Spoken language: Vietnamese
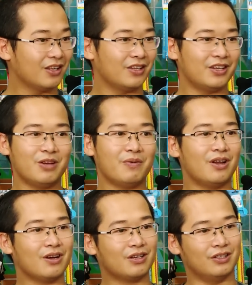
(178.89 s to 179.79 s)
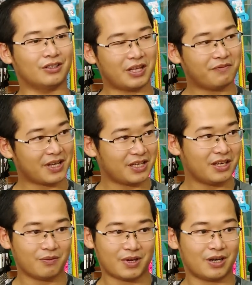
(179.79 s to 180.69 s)
dạ. chứ nếu mà nó được tiêm
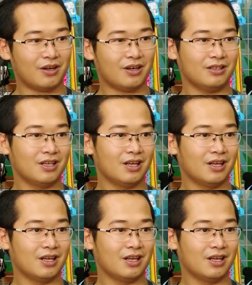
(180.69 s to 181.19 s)
vaccine nhưng mà nó